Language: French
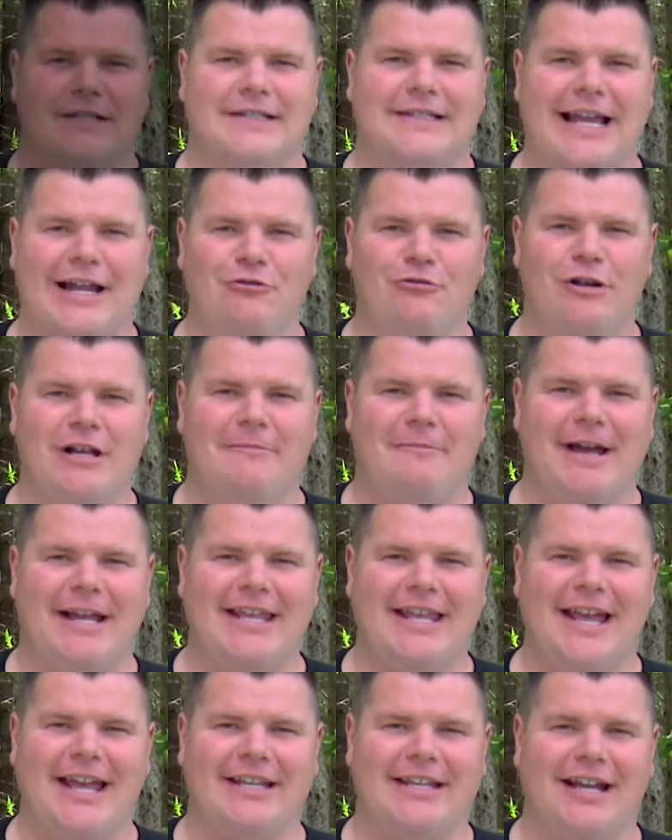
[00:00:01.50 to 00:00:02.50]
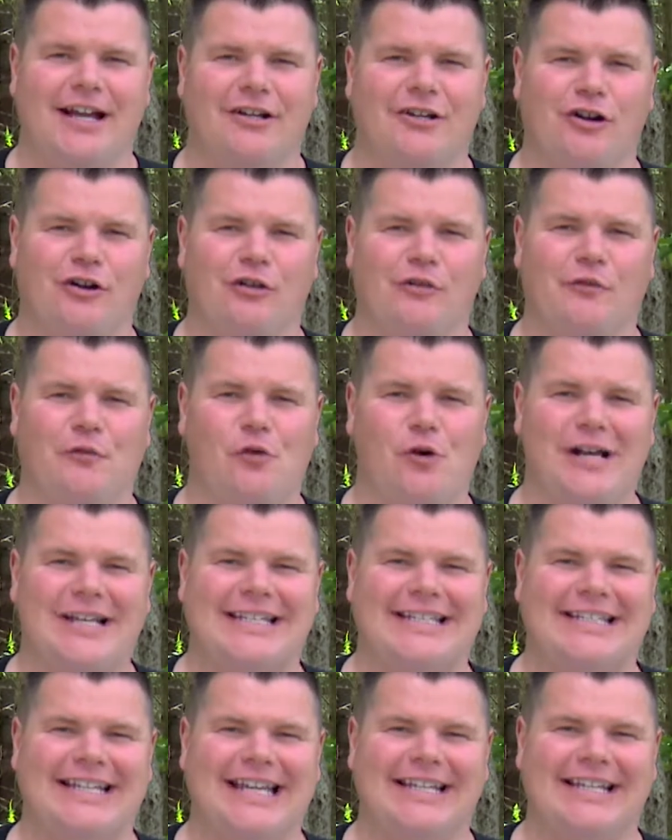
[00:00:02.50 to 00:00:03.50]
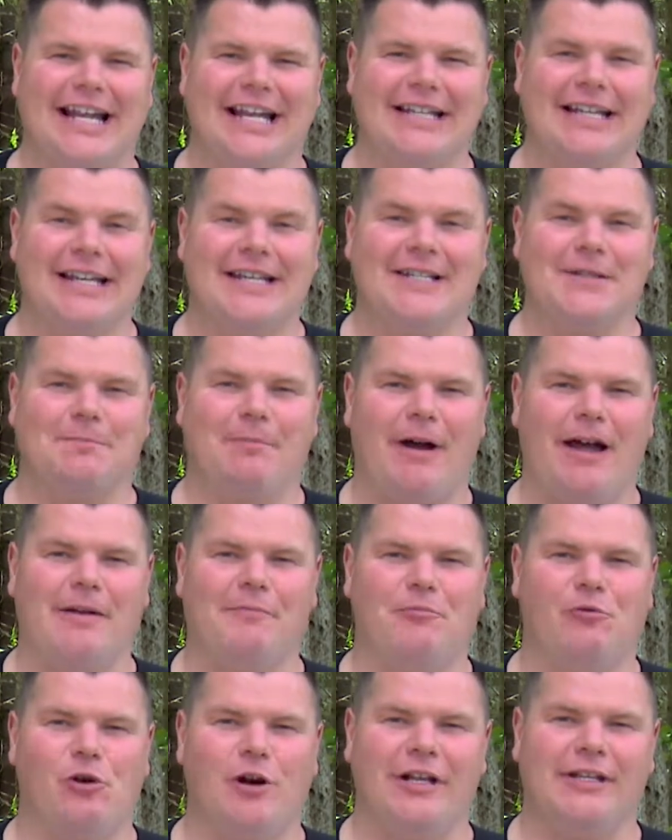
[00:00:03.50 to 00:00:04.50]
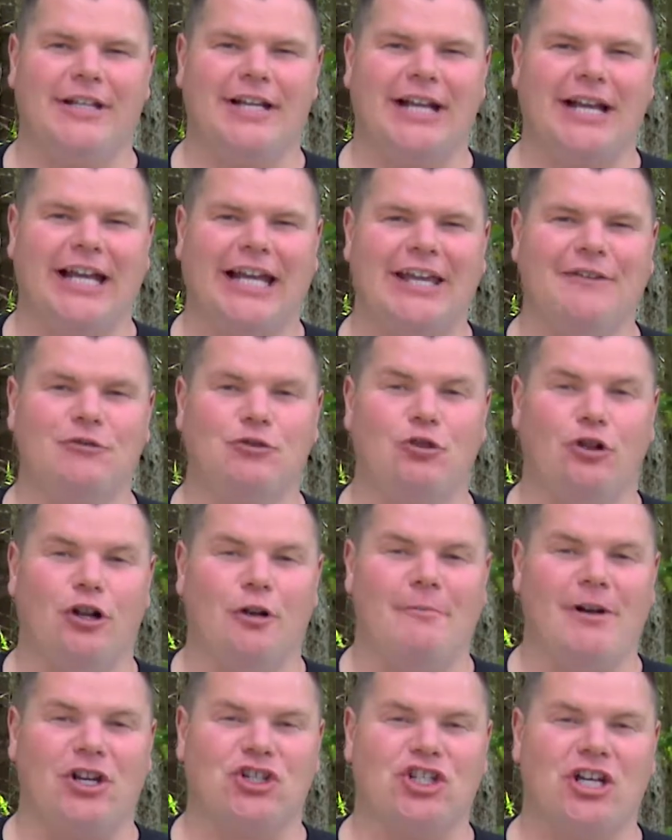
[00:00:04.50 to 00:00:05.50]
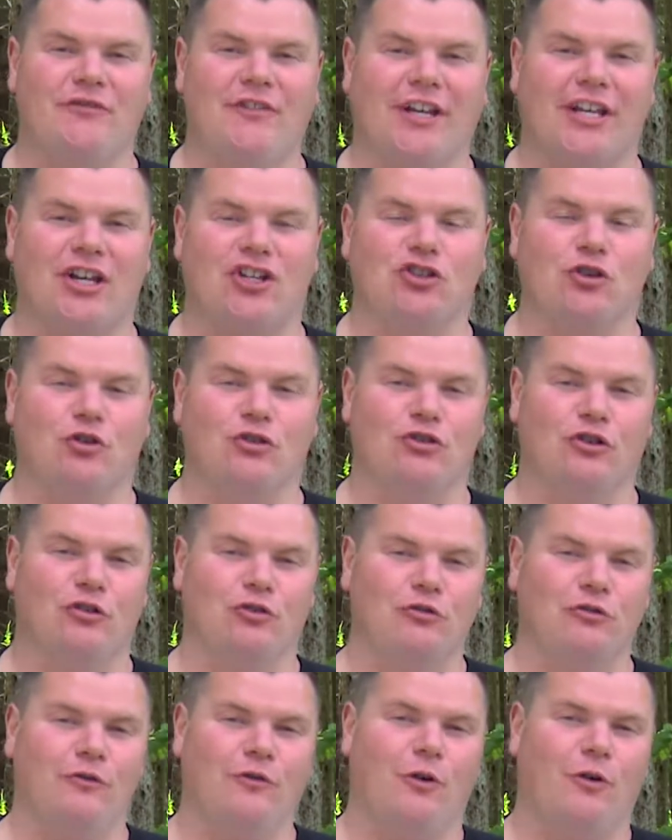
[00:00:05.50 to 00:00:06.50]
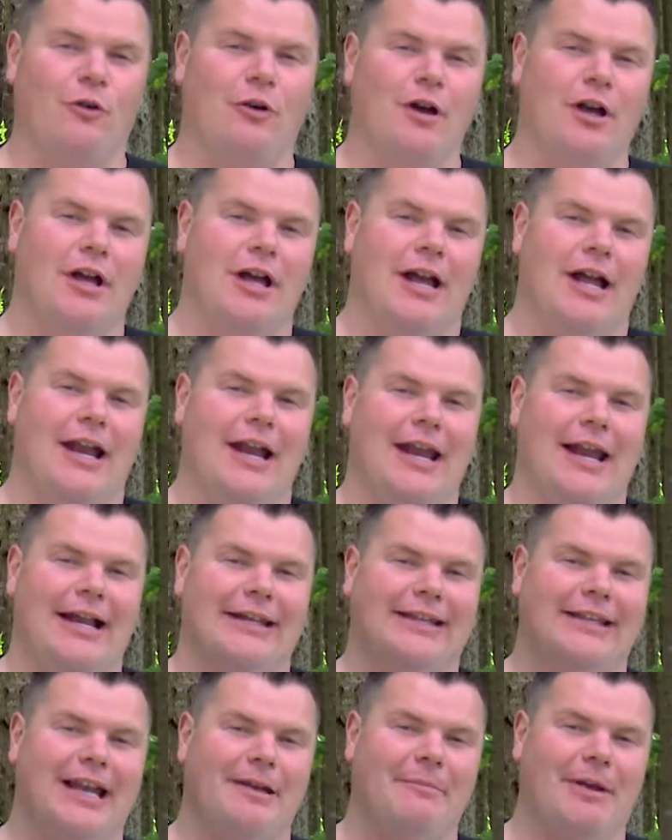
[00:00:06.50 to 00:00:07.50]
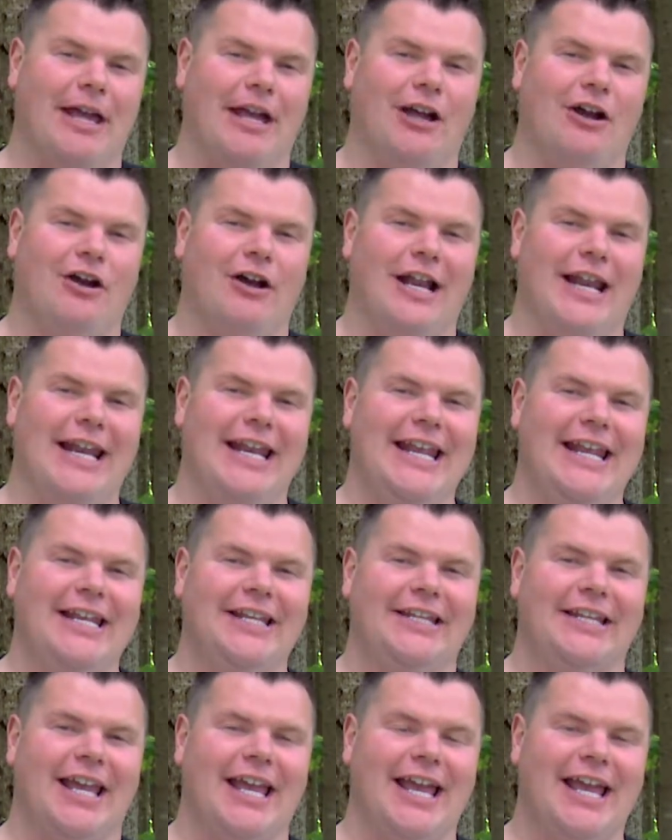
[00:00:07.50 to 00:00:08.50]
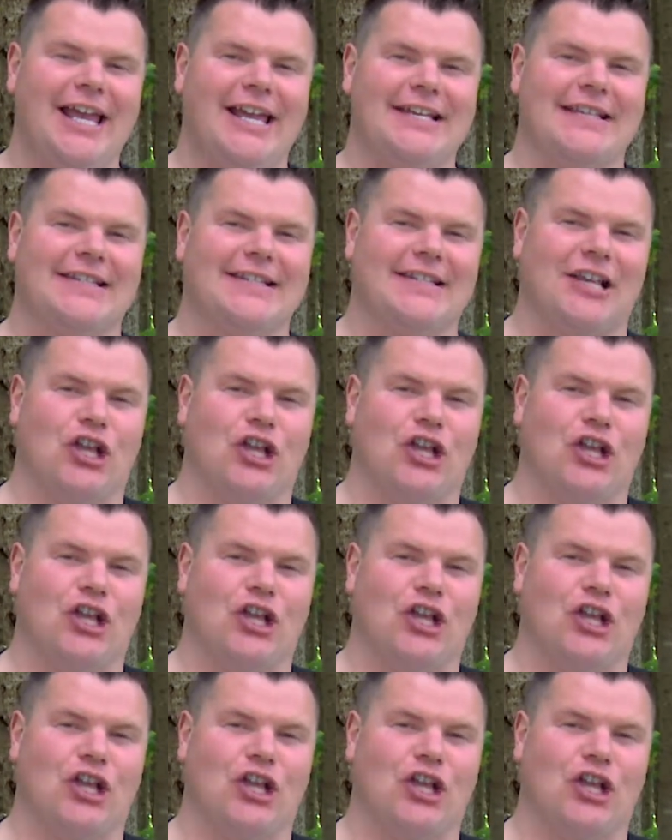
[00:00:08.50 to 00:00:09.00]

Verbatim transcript: Salut les maniaques! Encore une fois, cette année, SpyPoint arrive sur le marché avec quelque chose de nouveau, la caméra Link S